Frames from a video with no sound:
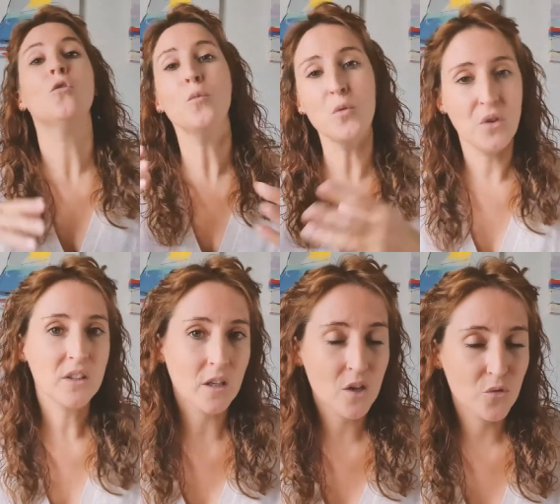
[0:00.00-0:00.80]
vous pouvez
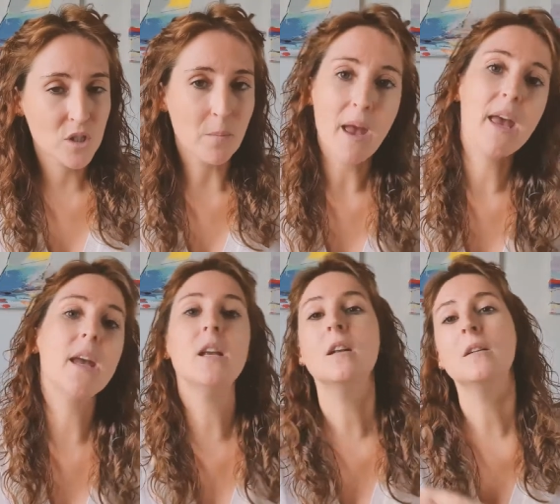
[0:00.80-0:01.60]
attaquer vos
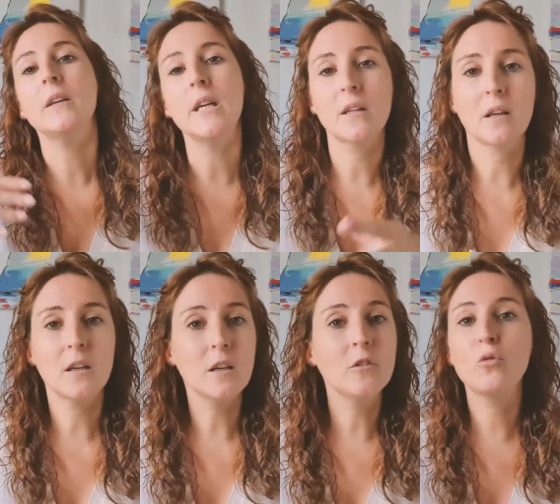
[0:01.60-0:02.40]
emails et
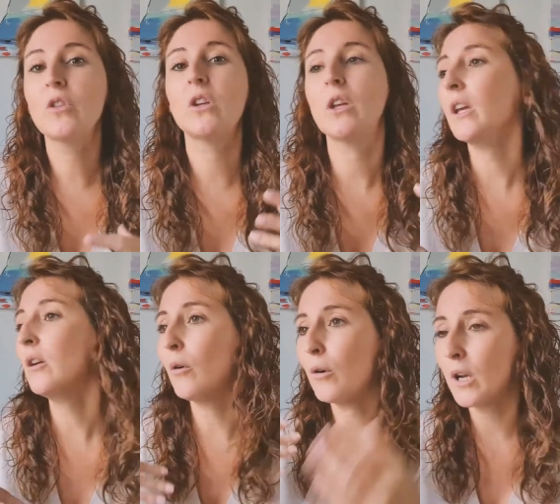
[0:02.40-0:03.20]
attaquer tout ce qui
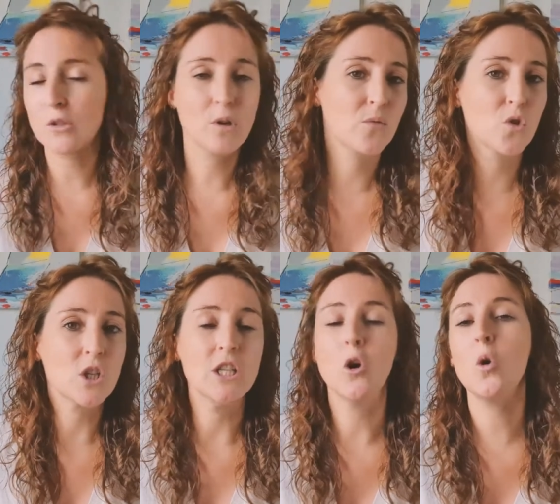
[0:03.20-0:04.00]
est euh, relation avec vos
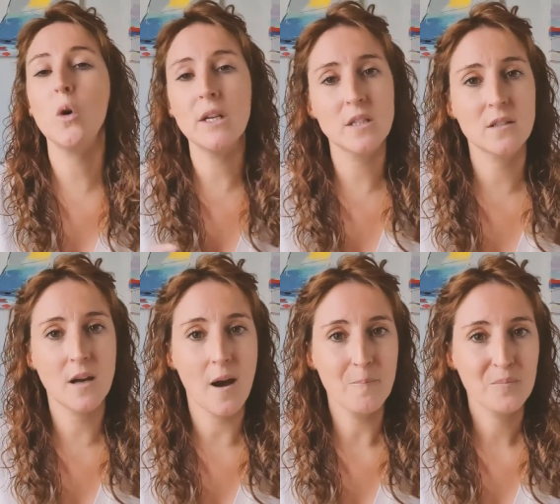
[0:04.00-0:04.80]
clients,
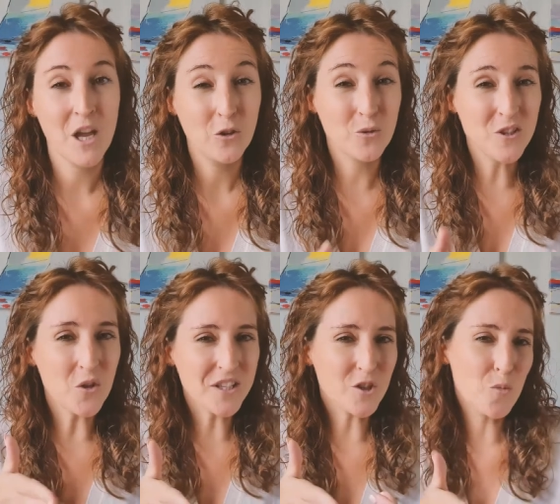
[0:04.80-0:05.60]
etc. Donc c'est
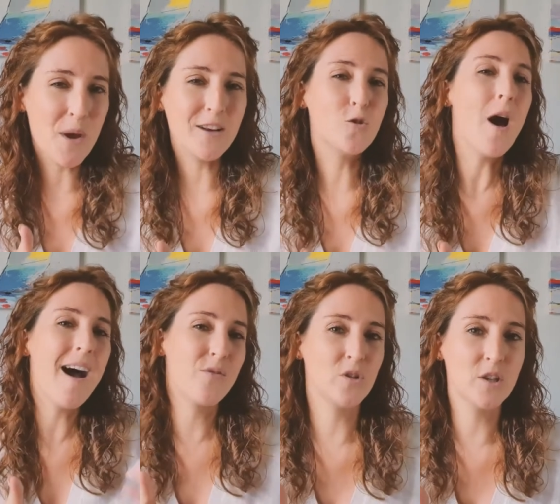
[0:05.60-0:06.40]
en ça que je parle de
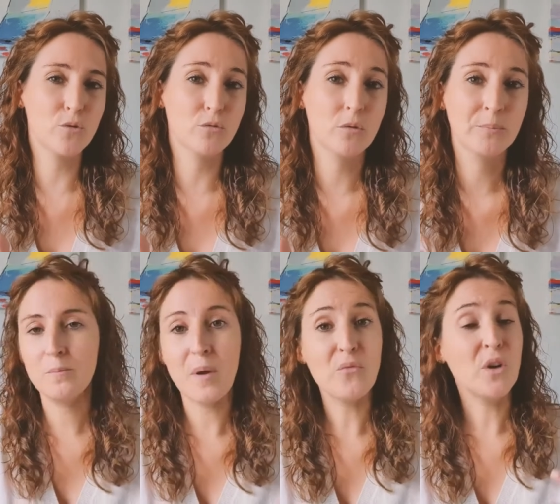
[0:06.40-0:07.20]
avant les autres.
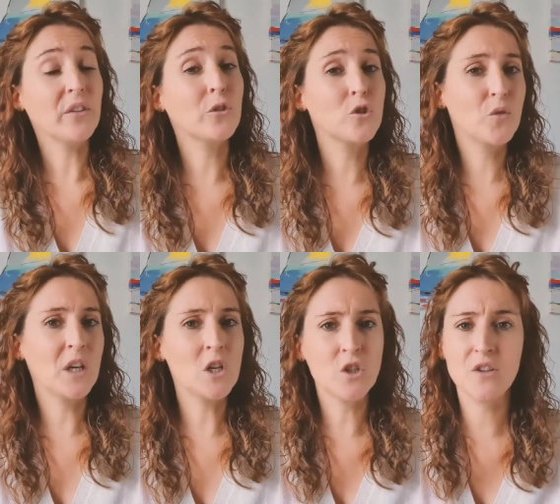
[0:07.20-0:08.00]
Parfois, ce que je
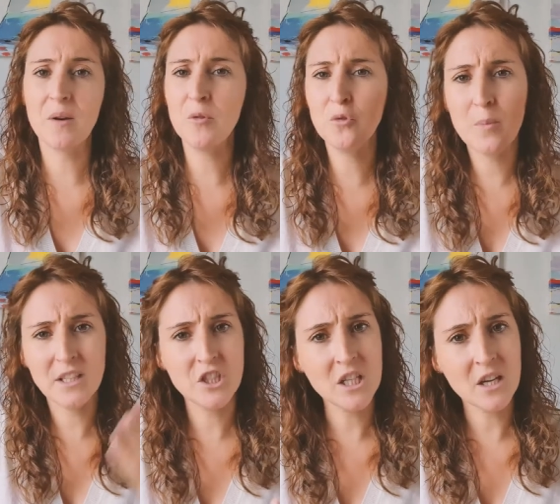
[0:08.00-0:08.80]
fais quand j'ai vraiment du
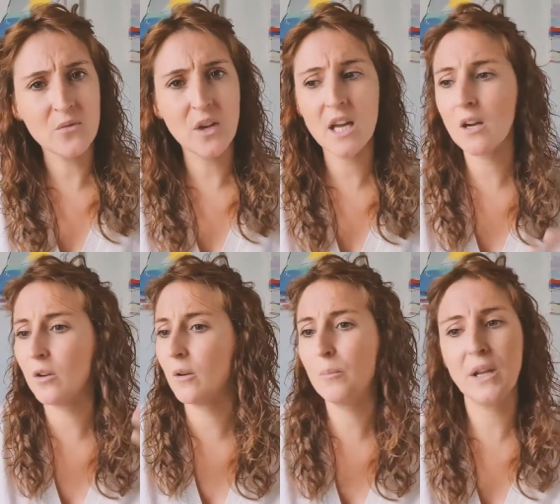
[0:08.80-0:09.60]
batching à faire,
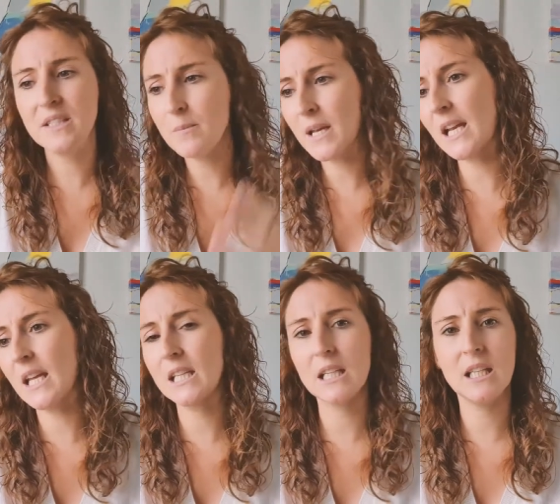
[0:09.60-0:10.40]
euh, plein d'emails
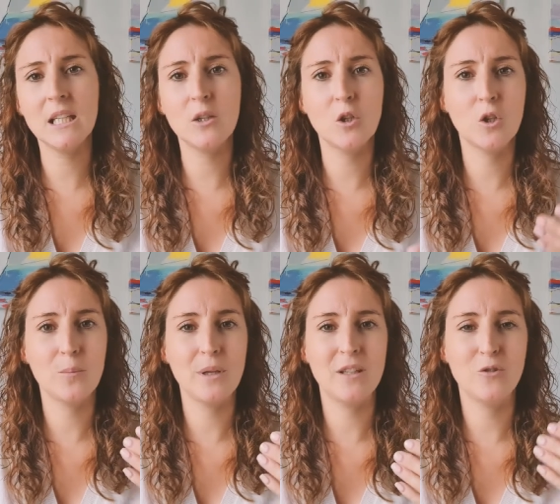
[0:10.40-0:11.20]
à écrire, euh,
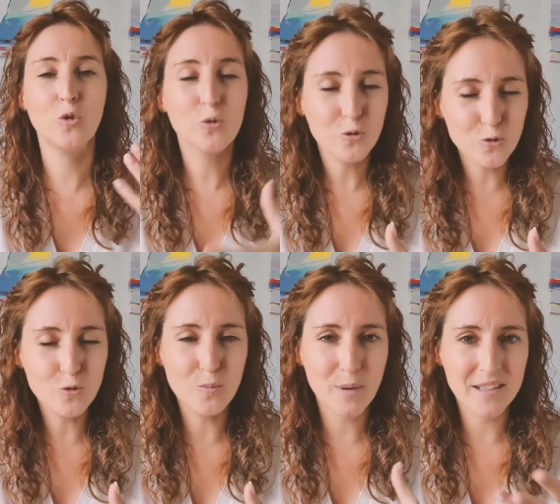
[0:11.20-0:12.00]
mais de
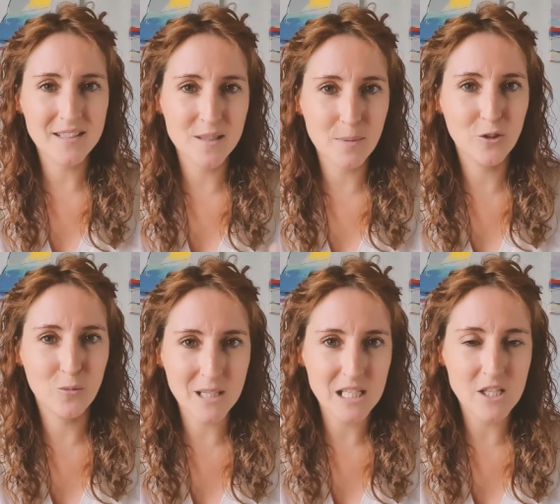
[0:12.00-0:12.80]
contenu, pas des emails de
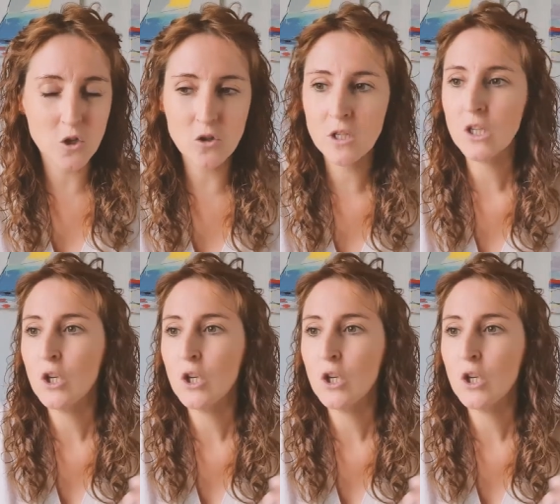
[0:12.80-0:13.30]
mes clients,